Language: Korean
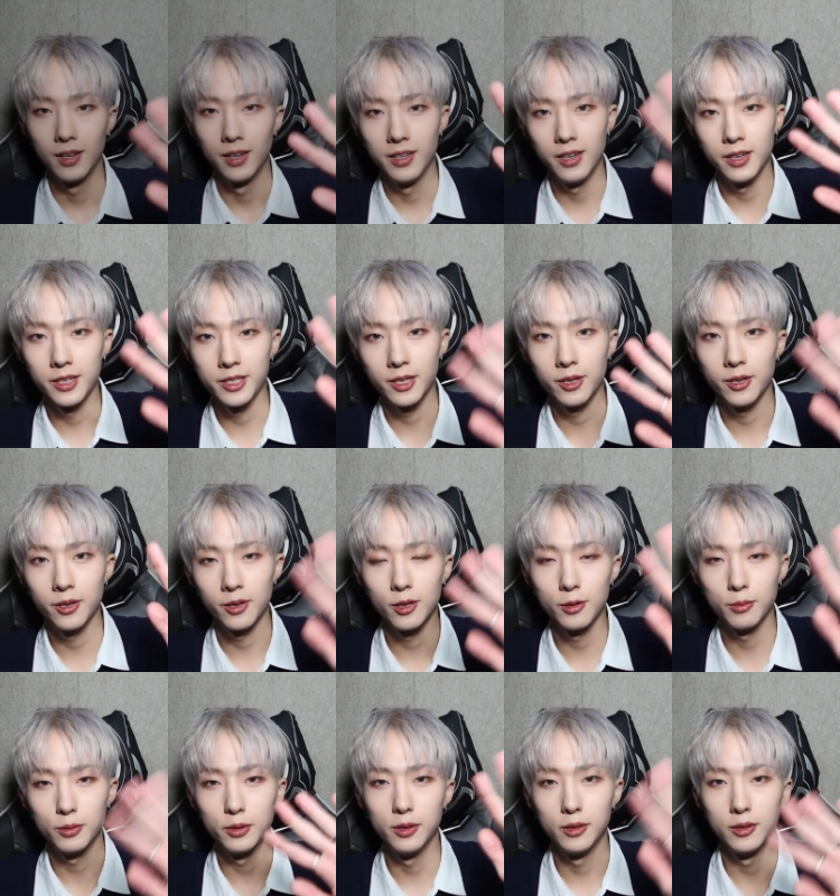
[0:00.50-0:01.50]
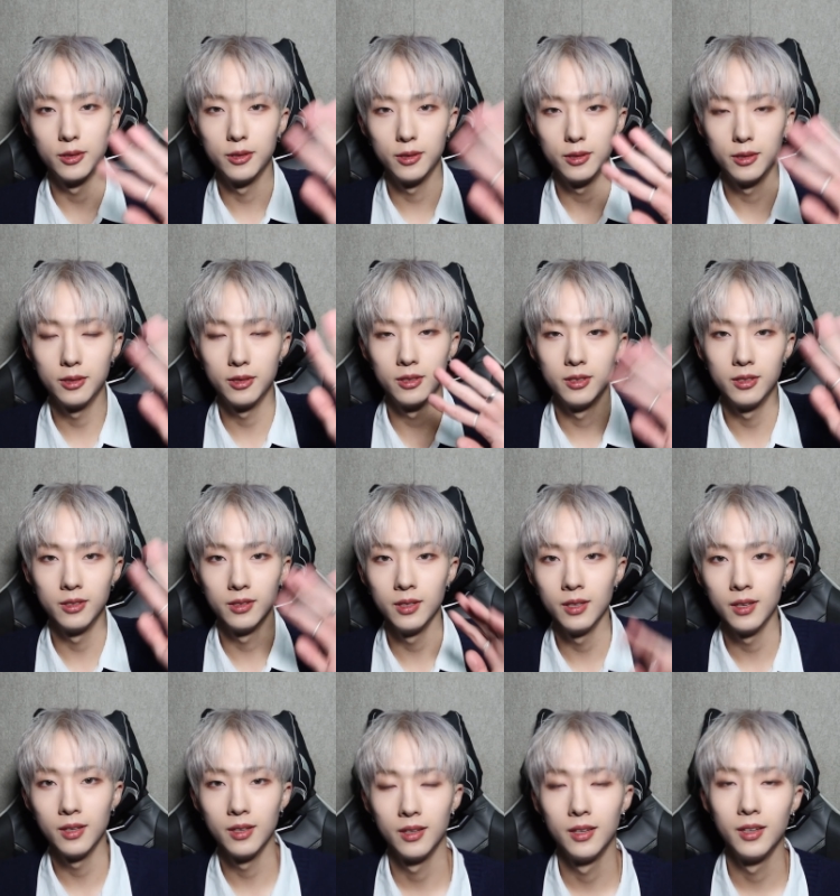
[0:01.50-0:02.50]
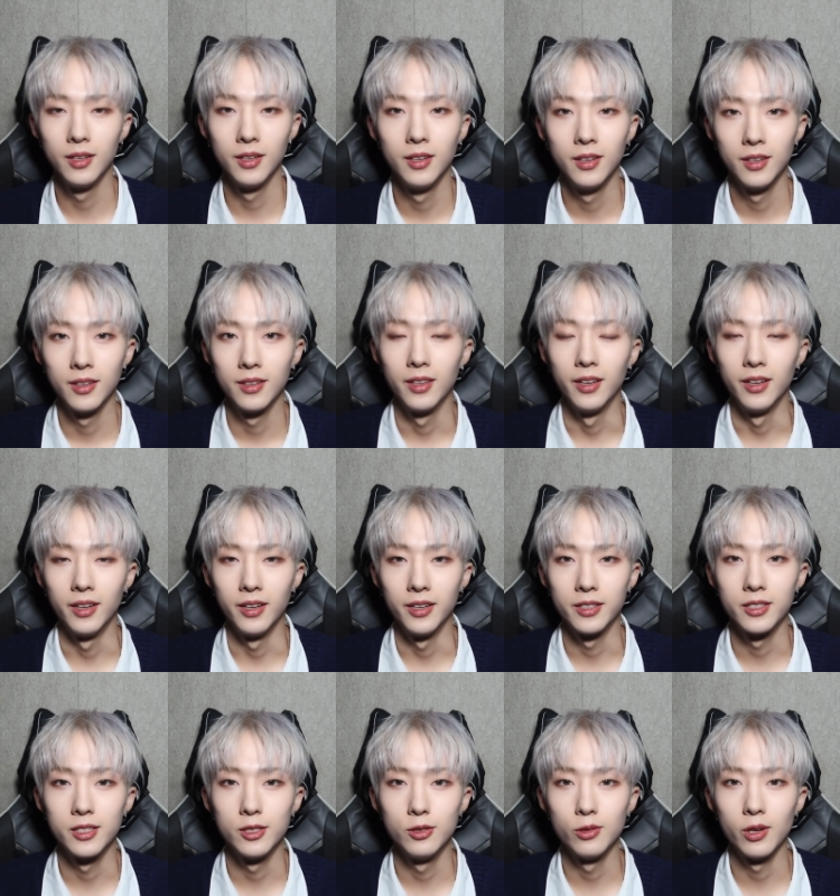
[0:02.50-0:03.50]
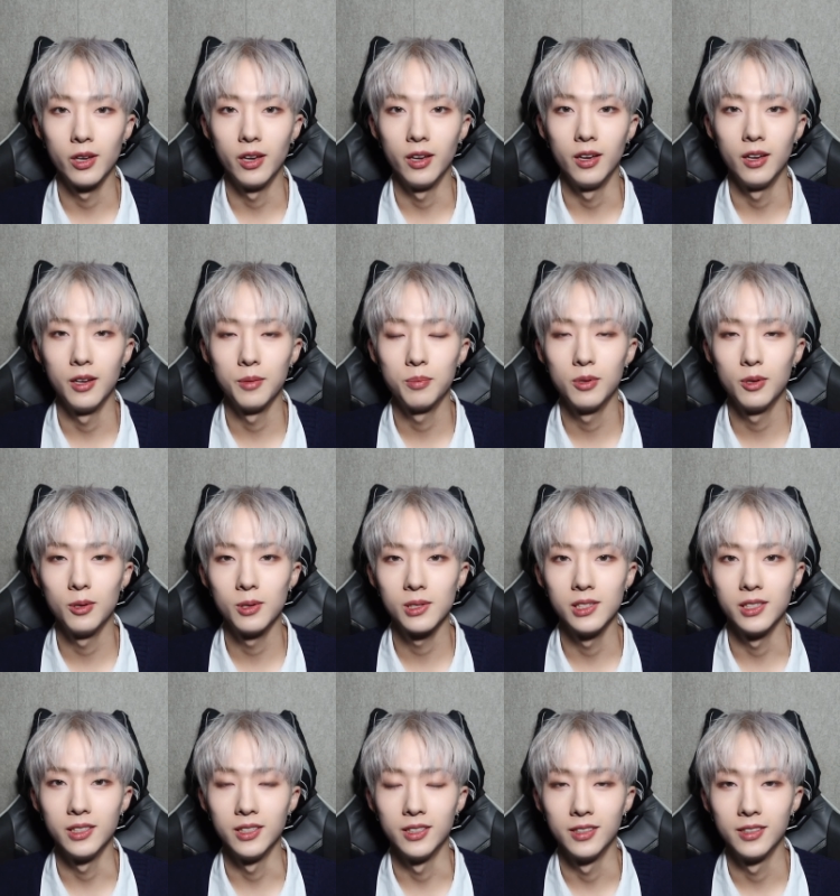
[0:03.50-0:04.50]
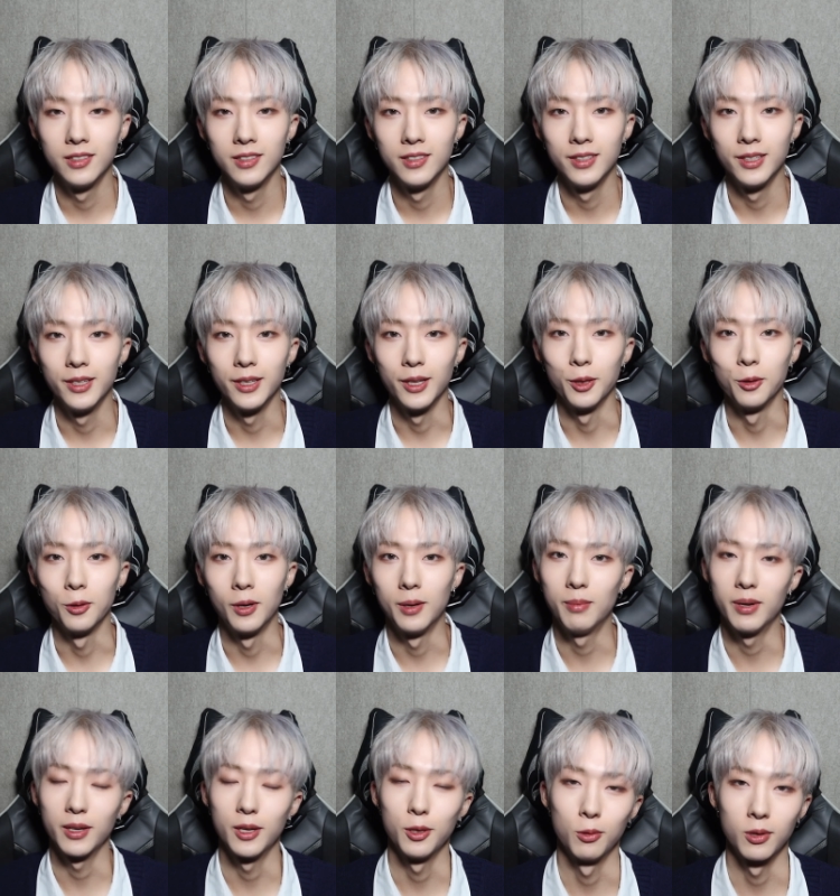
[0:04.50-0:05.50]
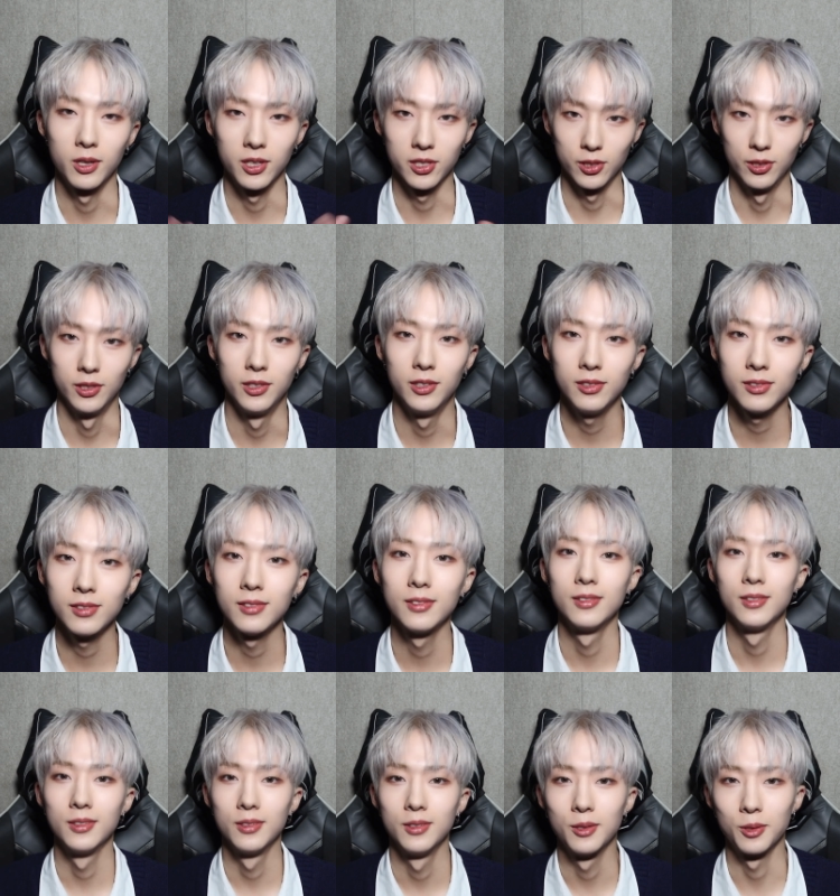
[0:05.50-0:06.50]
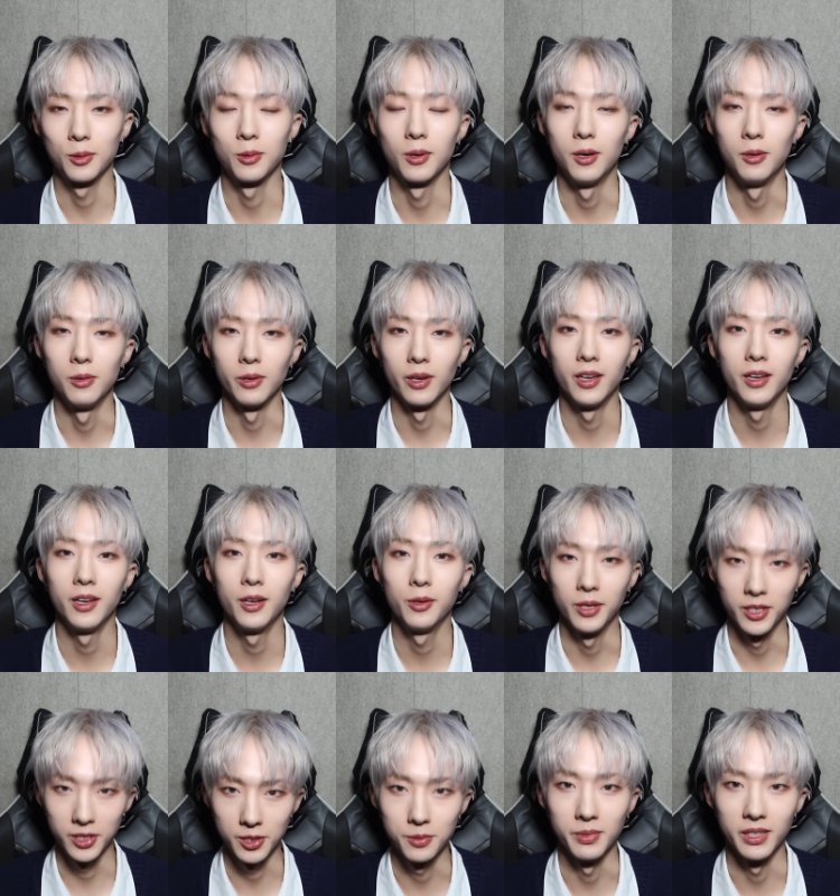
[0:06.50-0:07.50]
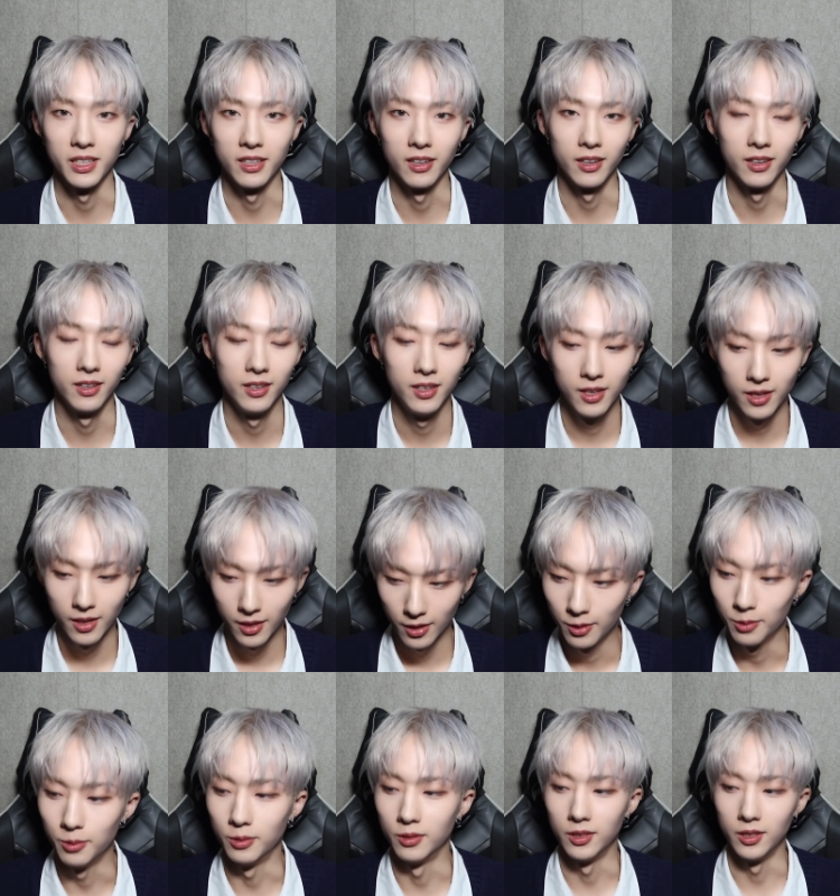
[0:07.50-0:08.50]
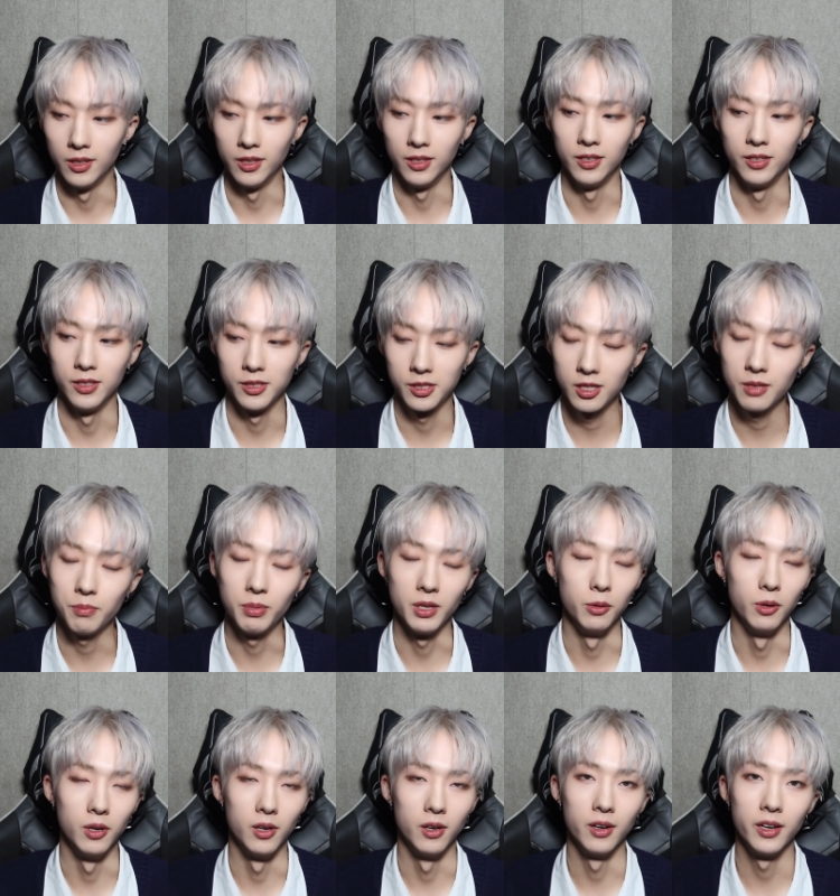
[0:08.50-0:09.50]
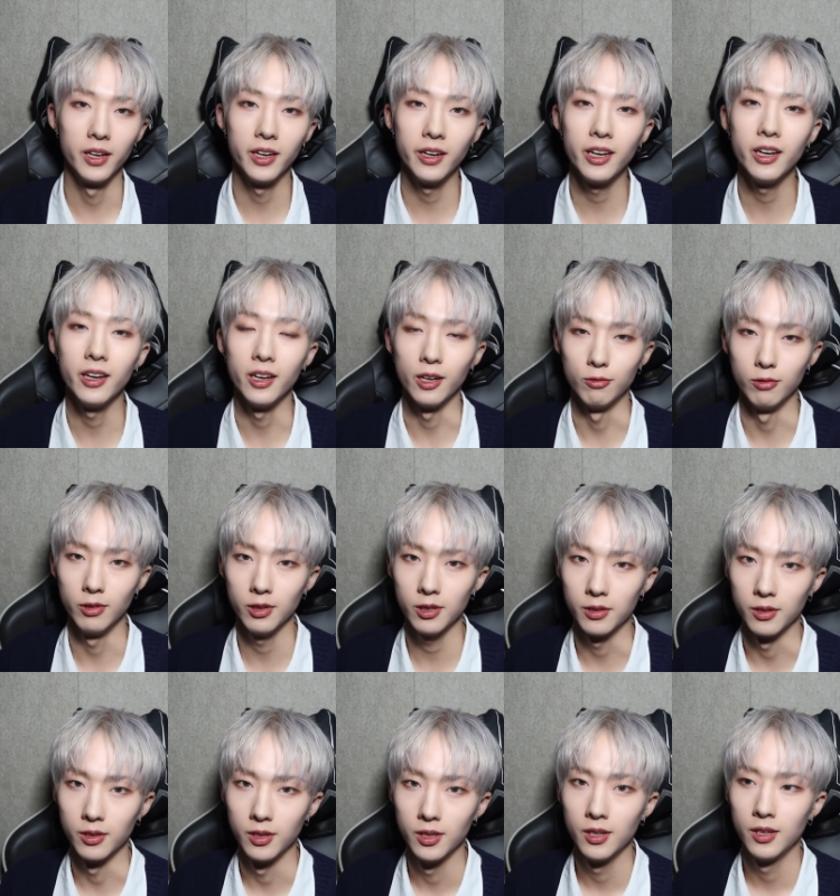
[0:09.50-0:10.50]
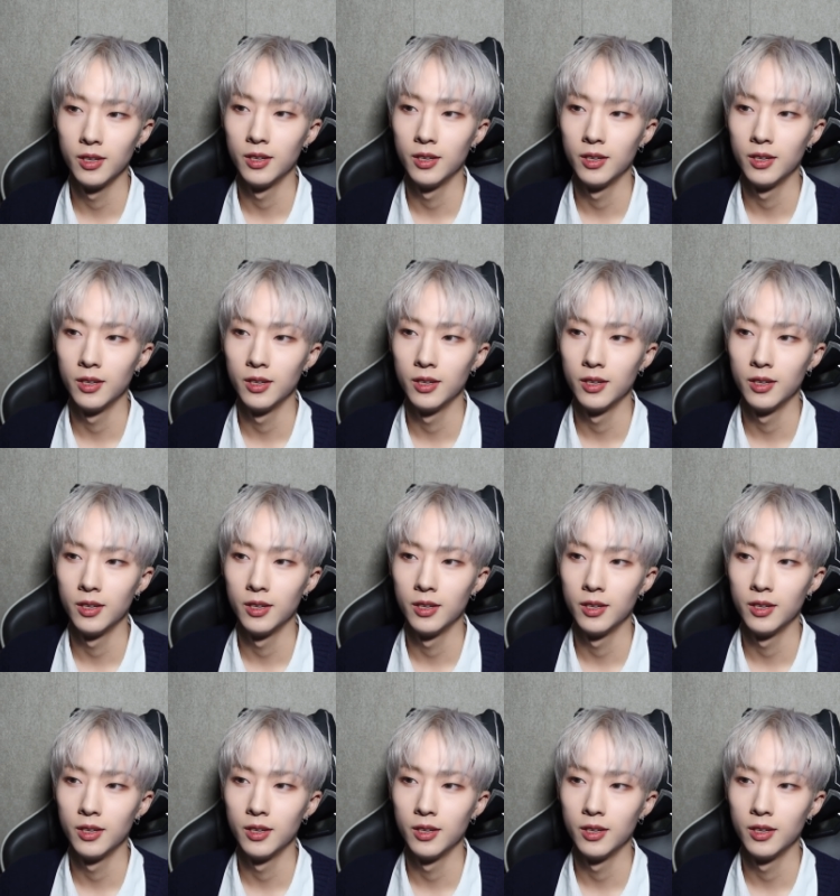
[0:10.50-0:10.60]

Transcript: 안녕하세요 여러분 네 지웅의 플러그 이렇게 또 한 바퀴 돌아서 돌아오게 됐습니다 오늘은 12월 1일이고요